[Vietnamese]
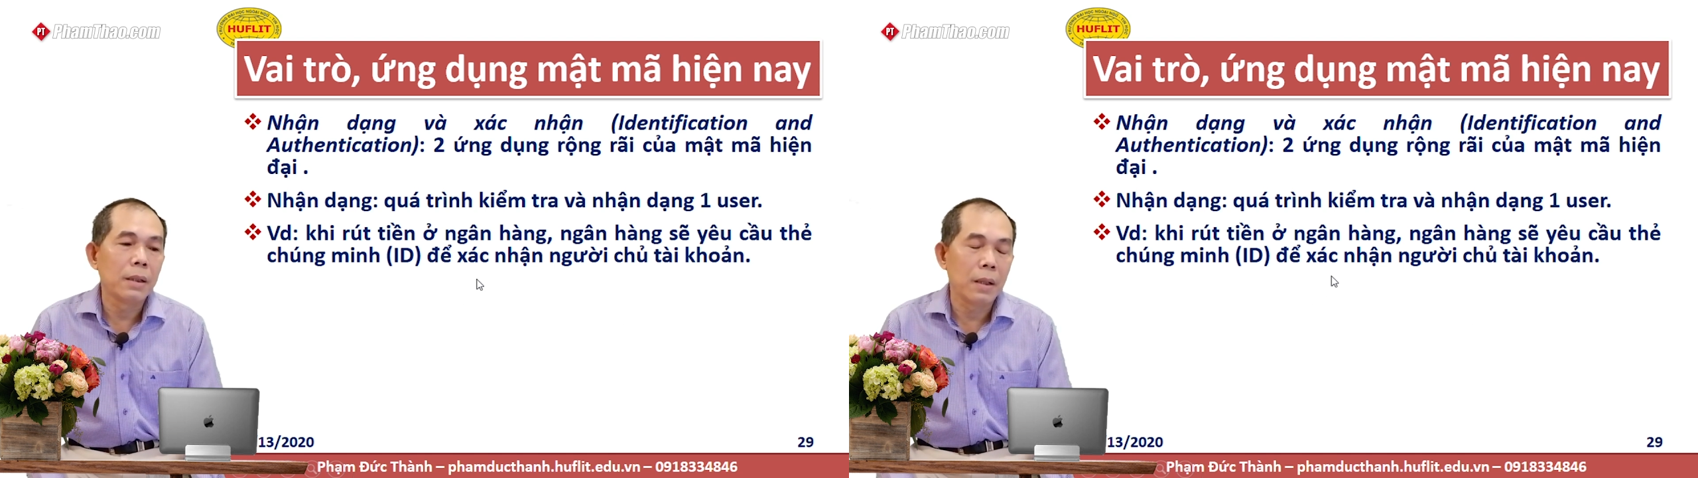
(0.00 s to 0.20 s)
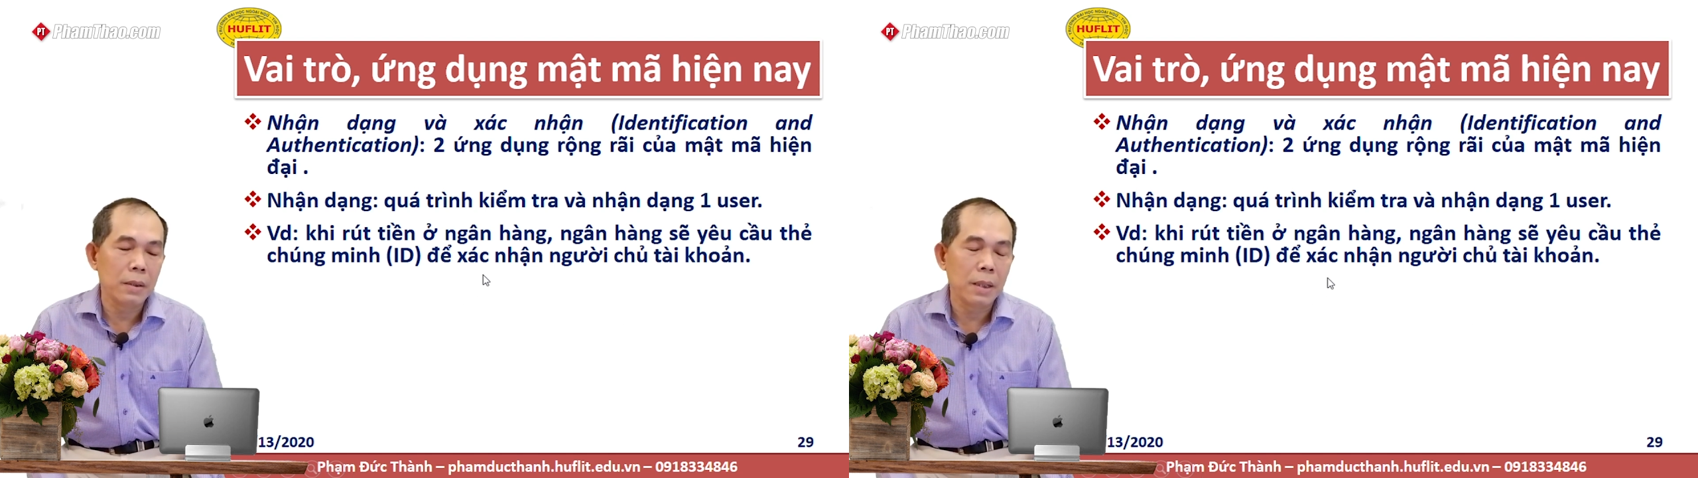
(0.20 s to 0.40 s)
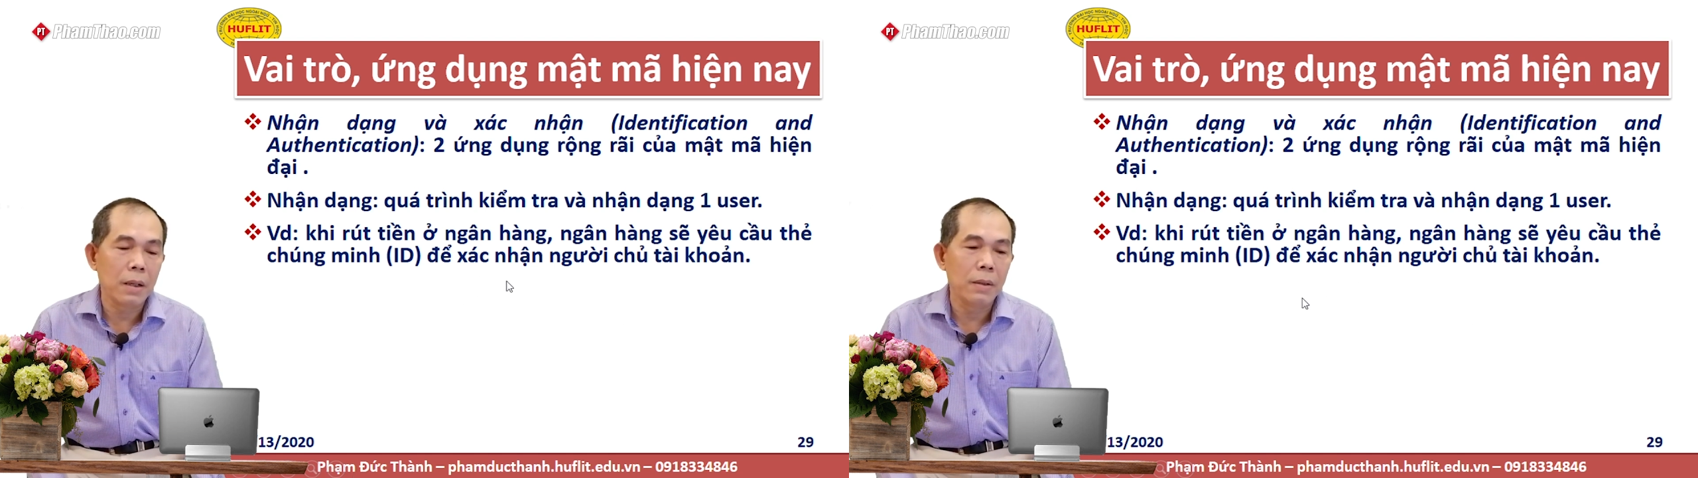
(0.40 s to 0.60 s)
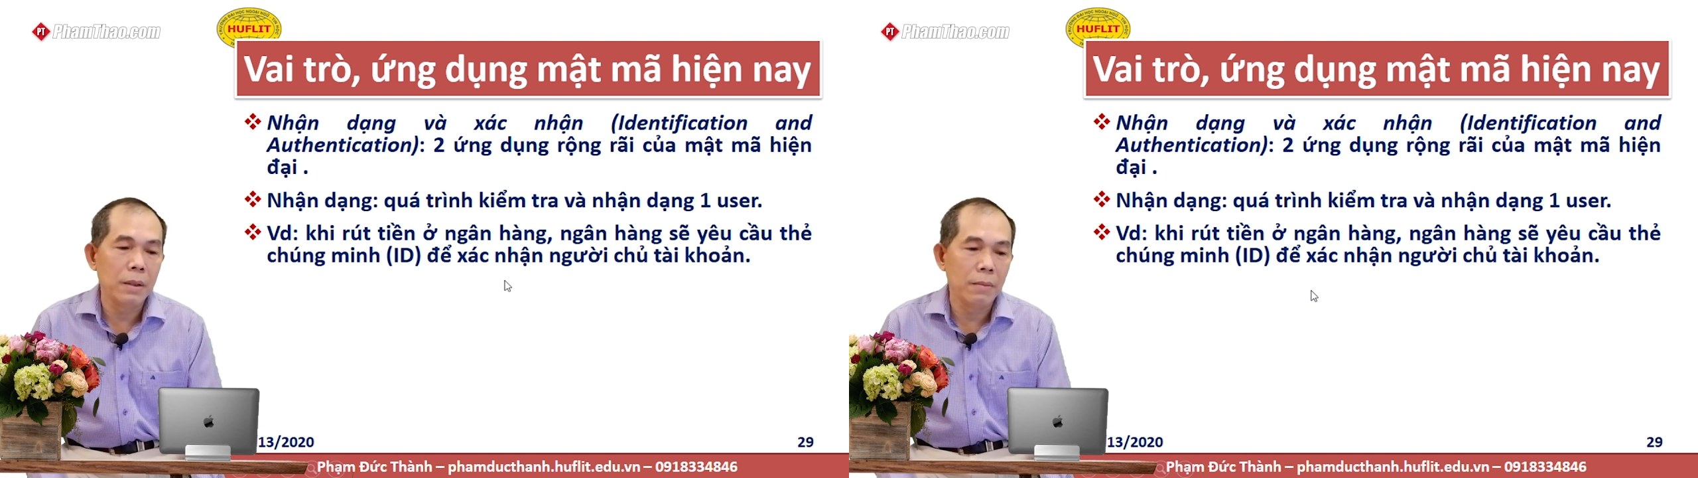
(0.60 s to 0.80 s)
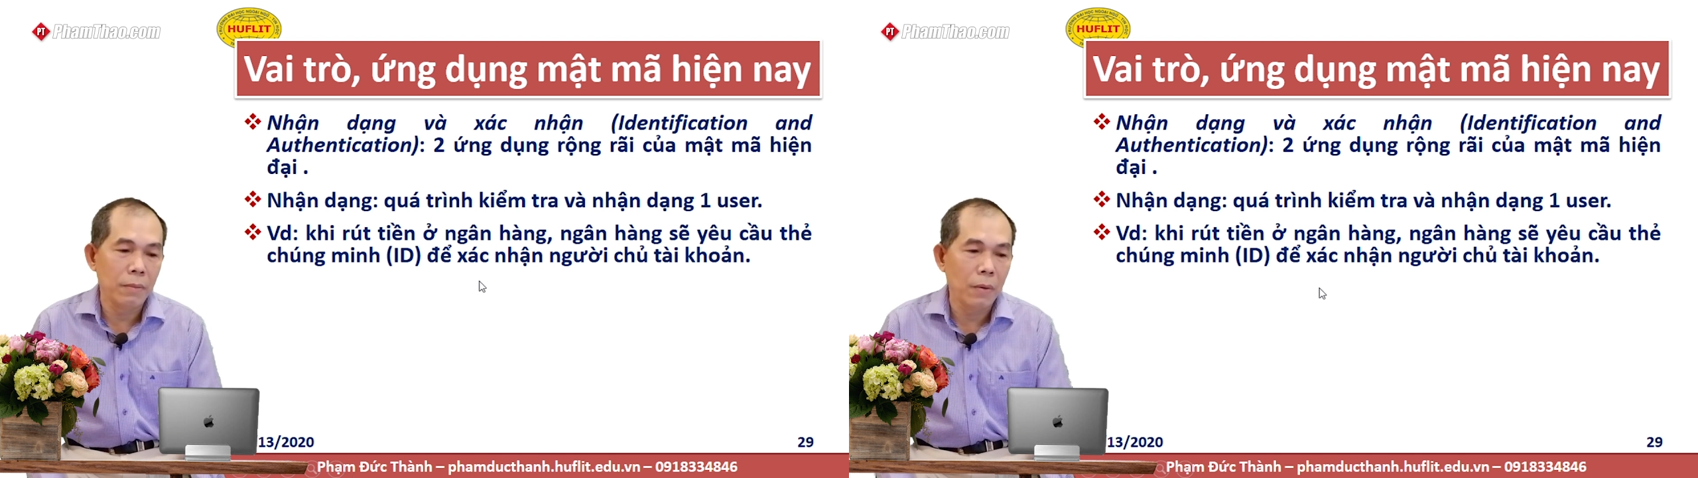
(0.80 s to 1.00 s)
nó sẽ có
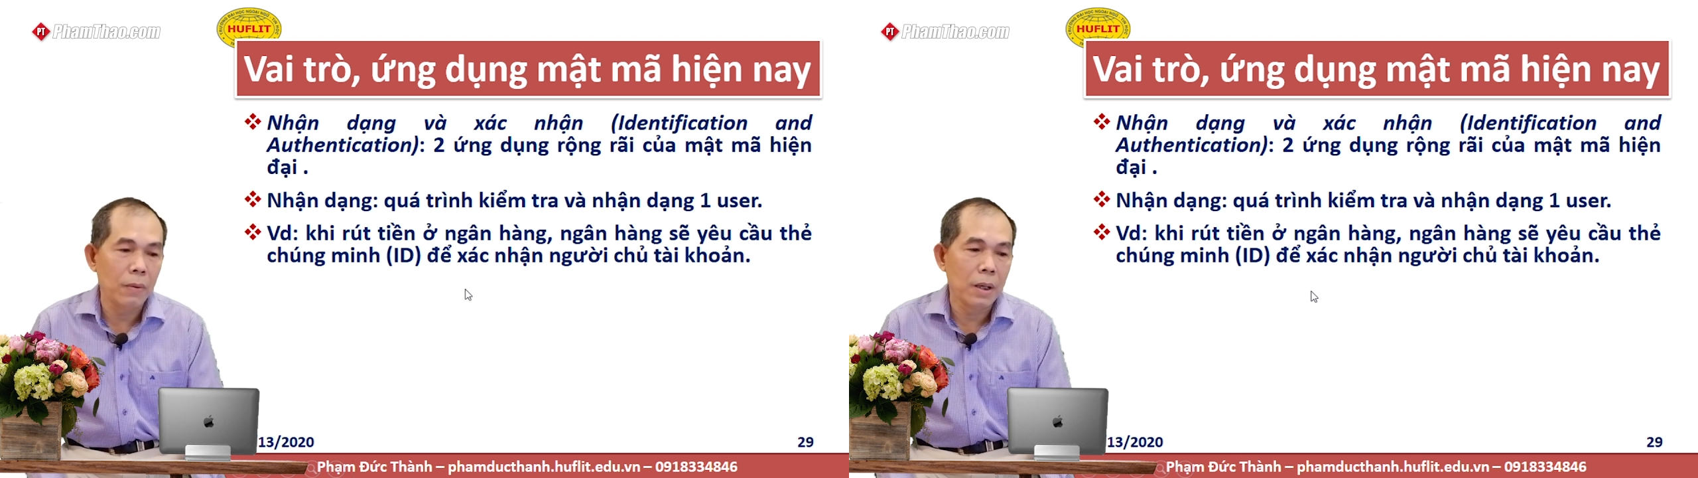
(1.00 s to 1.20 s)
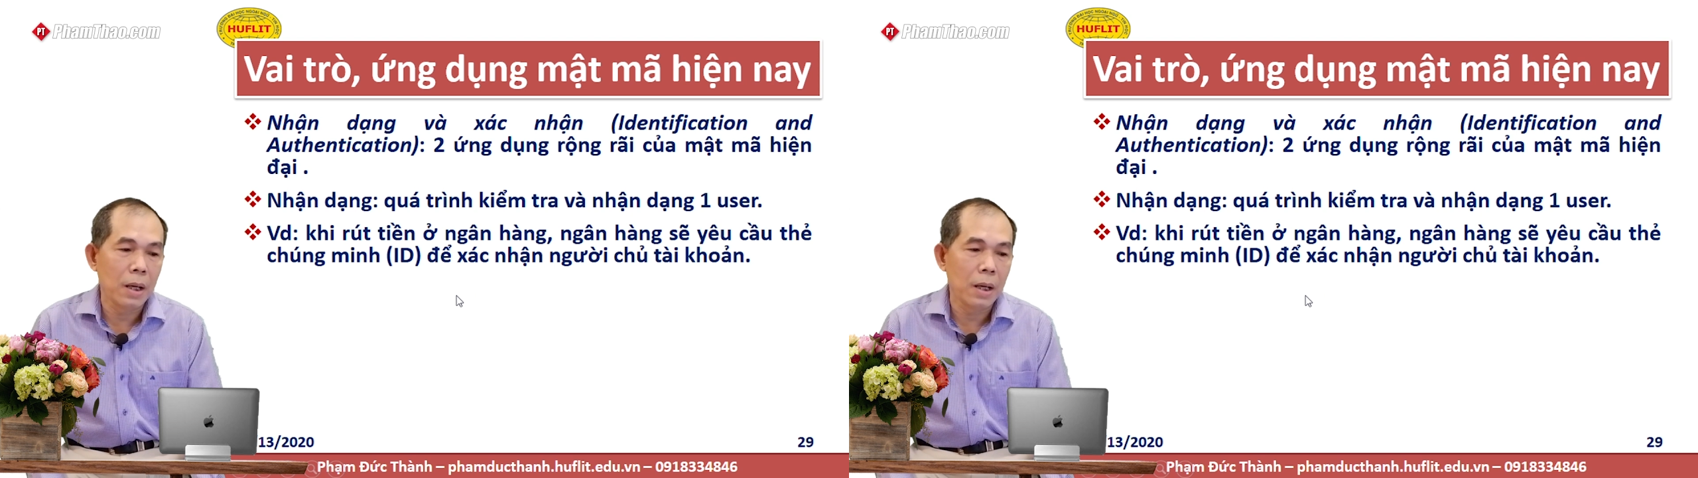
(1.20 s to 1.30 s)
nhiệm vụ